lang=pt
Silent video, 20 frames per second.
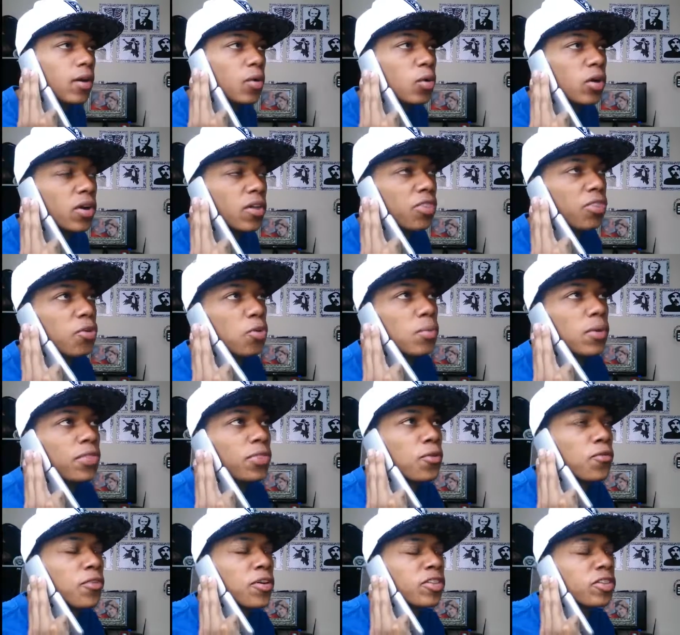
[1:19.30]
Agora,
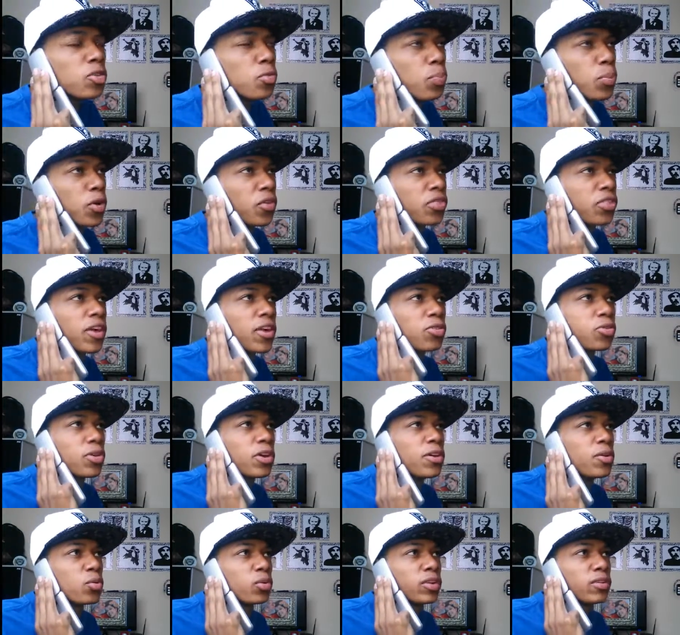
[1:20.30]
Dilma, estão fazendo
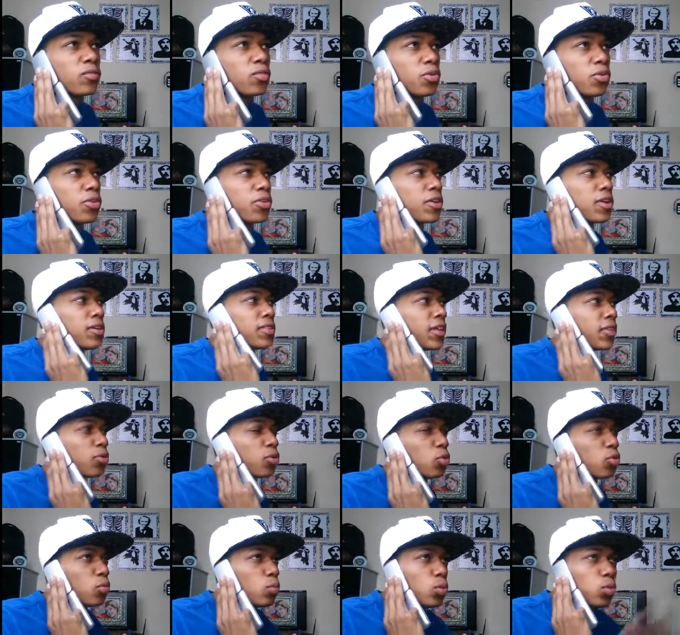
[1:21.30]
protesto aí contra você, tá
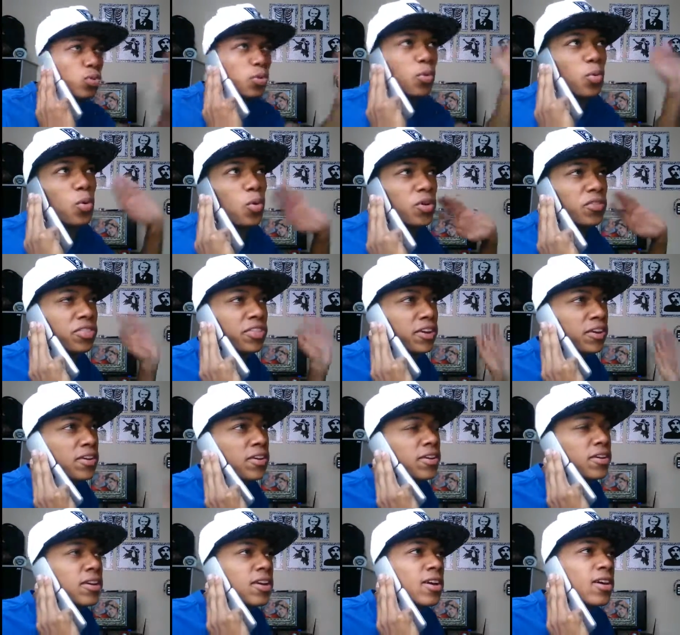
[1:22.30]
todo mundo contra
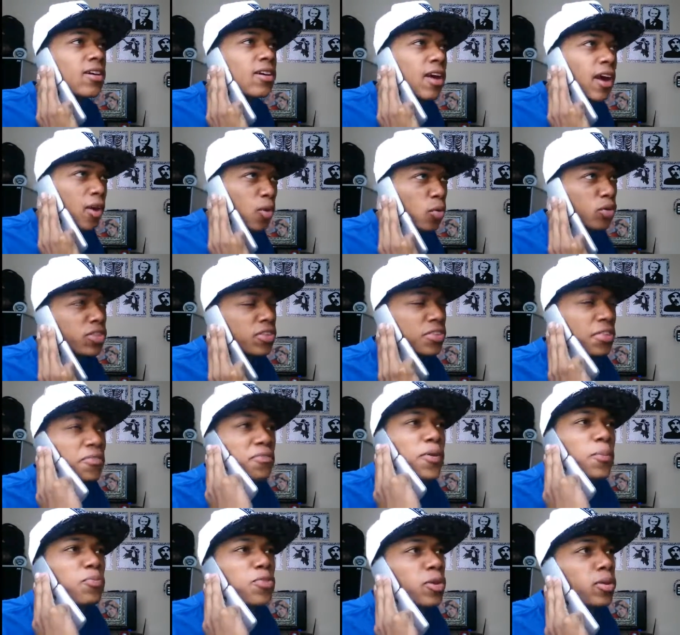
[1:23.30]
aí. A coisa
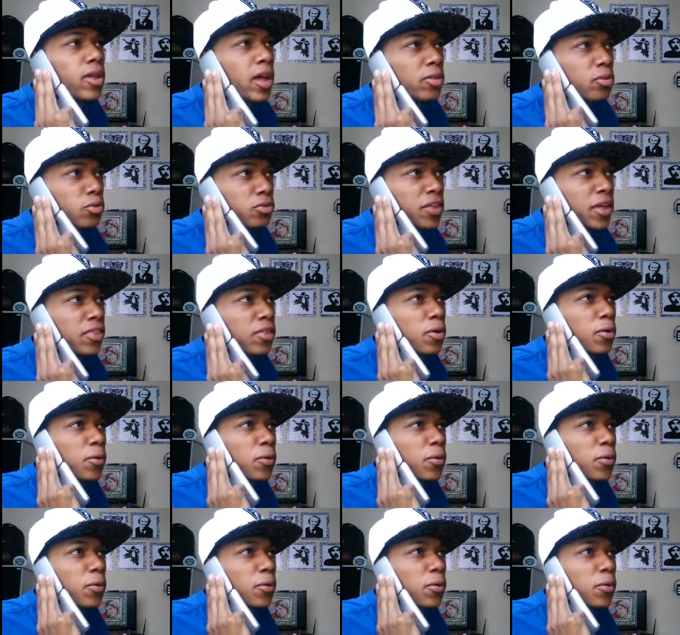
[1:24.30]
tá sempre do seu lado, não tá